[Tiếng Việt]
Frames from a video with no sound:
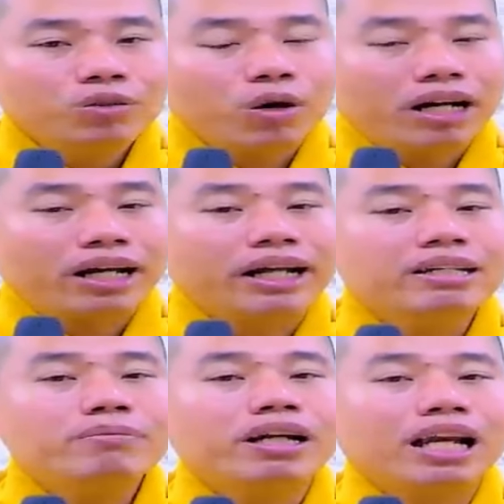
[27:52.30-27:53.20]
hoặc là
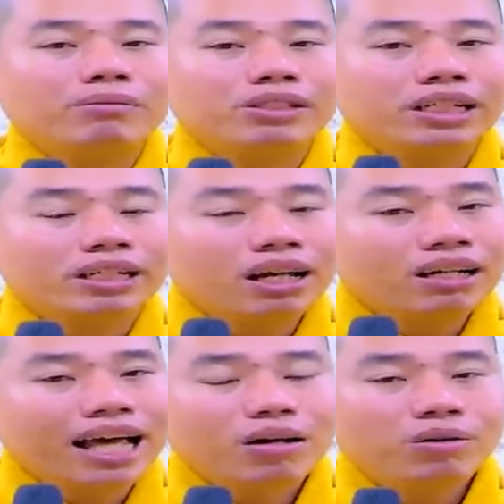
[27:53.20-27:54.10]
nghĩ mình làm được việc
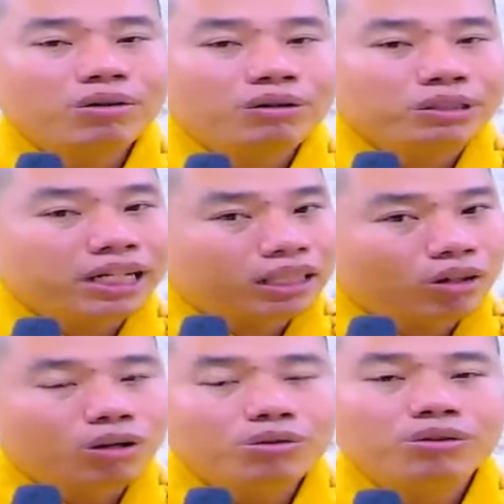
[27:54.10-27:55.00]
lớn lao vậy là
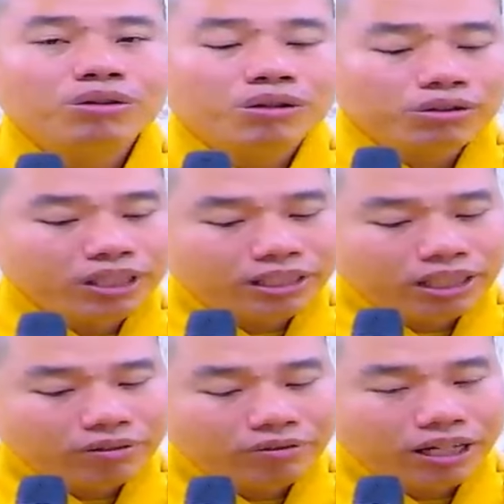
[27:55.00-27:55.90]
thô vậy
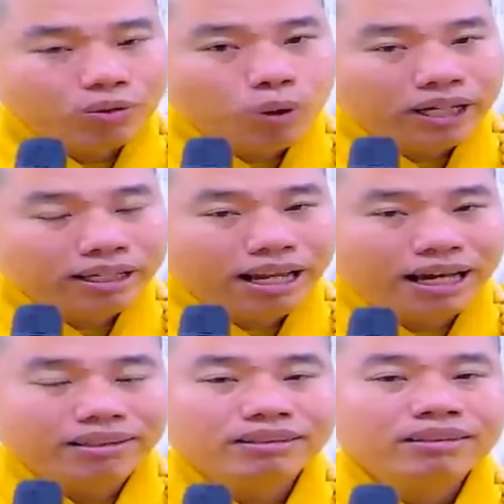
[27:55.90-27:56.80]
thì phải quay
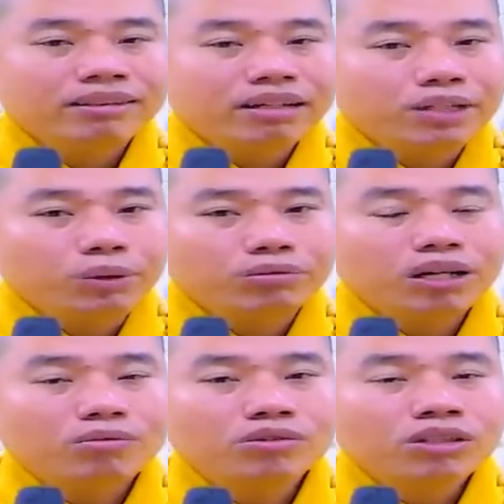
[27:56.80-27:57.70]
lại để dụng
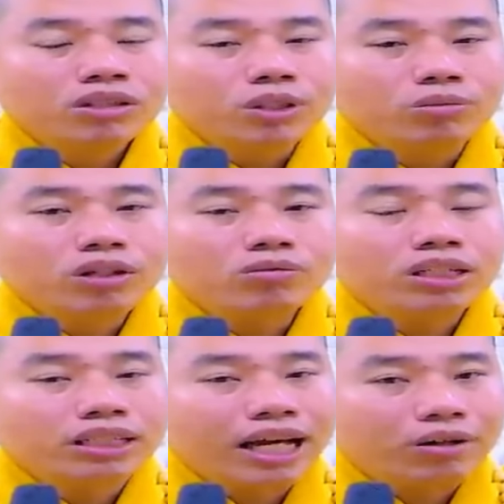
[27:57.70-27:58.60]
công dụng công
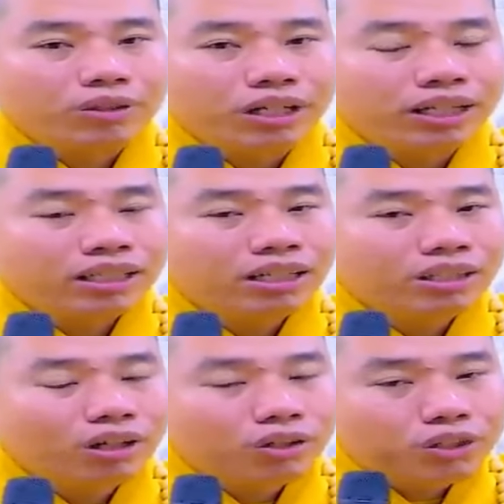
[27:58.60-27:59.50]
chừng nào những cái
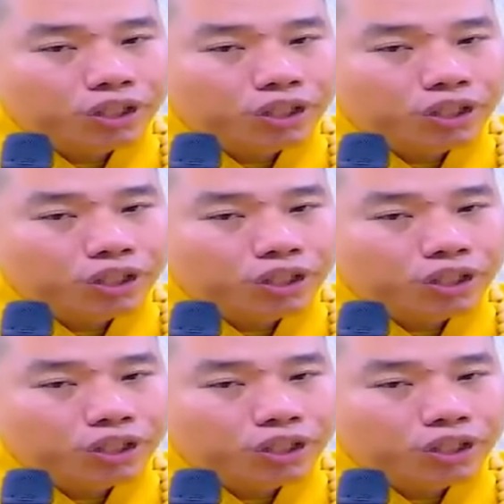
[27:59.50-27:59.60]
thứ đó nó